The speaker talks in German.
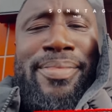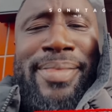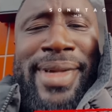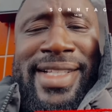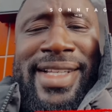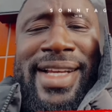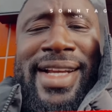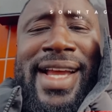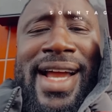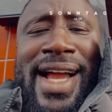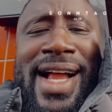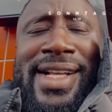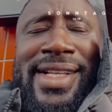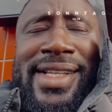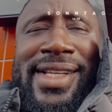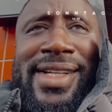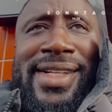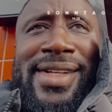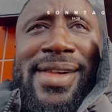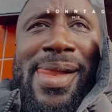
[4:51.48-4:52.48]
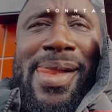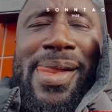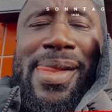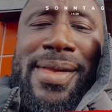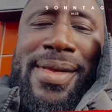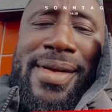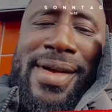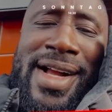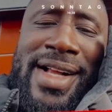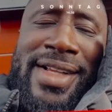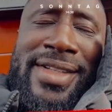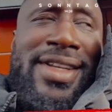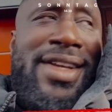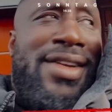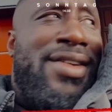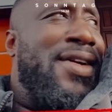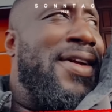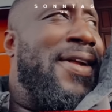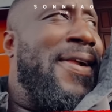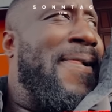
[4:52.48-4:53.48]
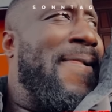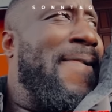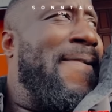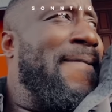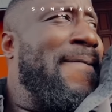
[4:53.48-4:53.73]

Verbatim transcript: Besser der alte als der neue